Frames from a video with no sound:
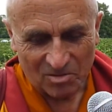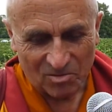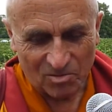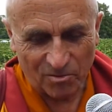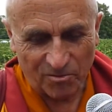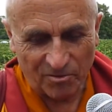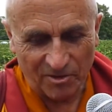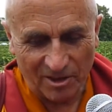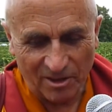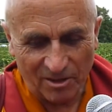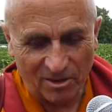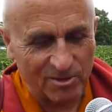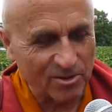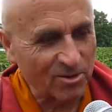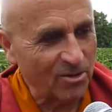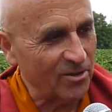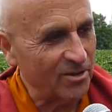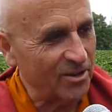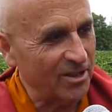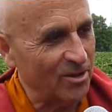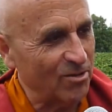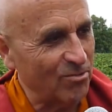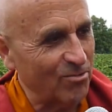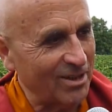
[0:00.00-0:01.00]
nous filer entre
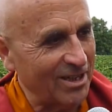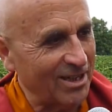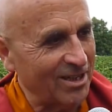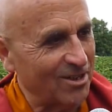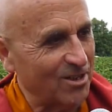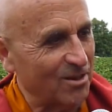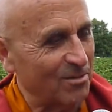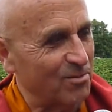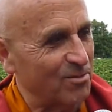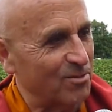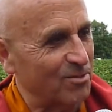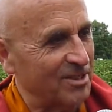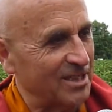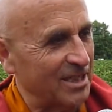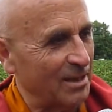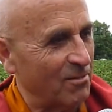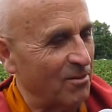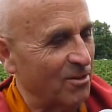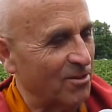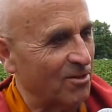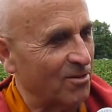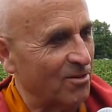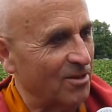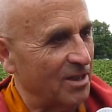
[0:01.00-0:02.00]
les doigts comme du
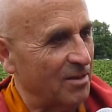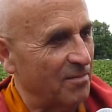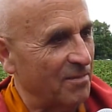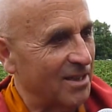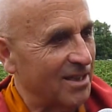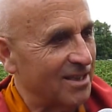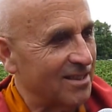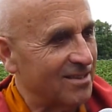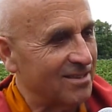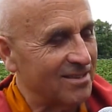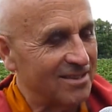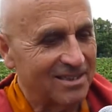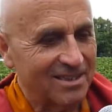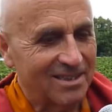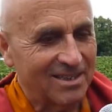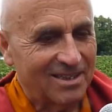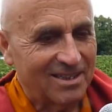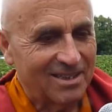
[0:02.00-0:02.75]
sable entre les mains,